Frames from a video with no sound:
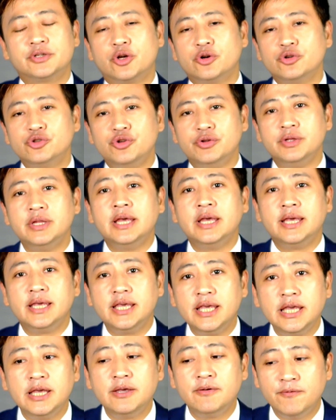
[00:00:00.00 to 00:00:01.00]
搜寻
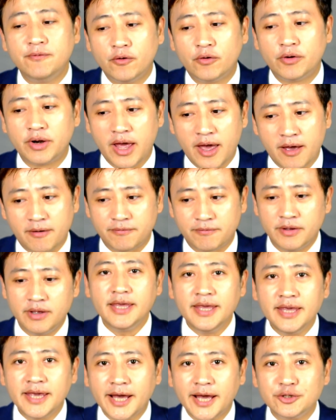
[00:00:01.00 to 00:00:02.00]
e4f，
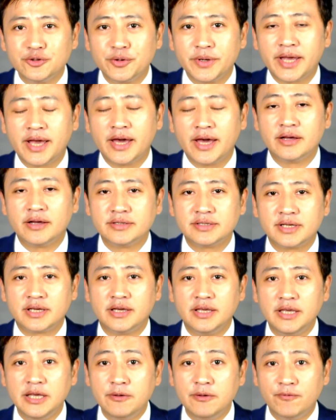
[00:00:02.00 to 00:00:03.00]
应该就会到这
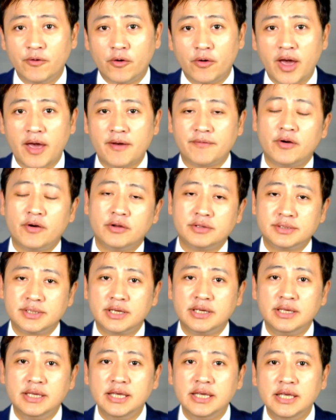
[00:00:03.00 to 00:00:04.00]
个 e4f 哦，这
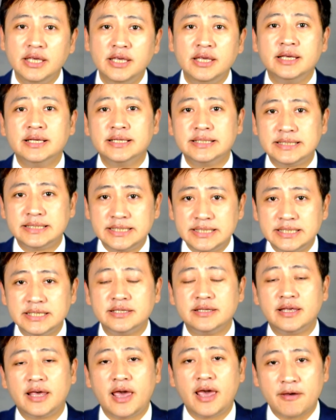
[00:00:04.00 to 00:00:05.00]
个 e
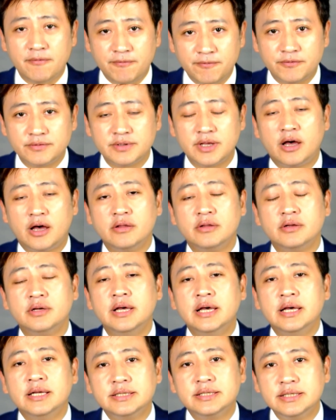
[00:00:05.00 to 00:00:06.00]
四 f，然后呢，
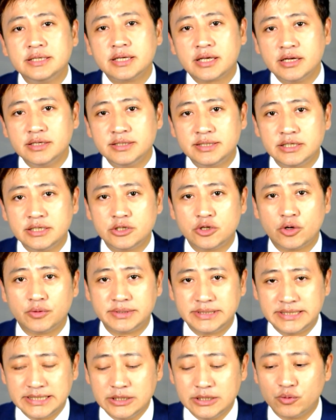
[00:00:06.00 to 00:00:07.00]
字跟字首、
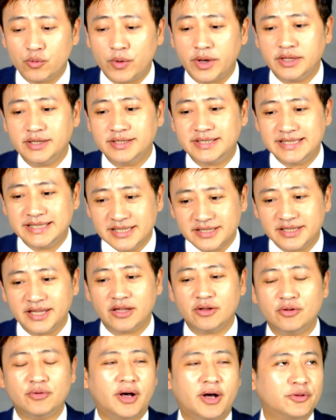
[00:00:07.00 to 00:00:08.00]
字尾的字
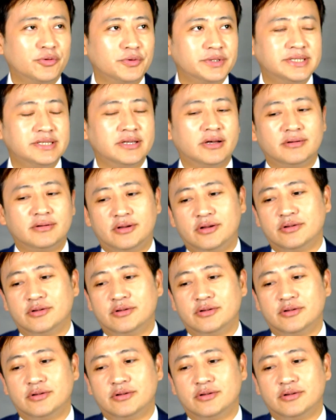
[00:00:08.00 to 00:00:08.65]
典好多字哦，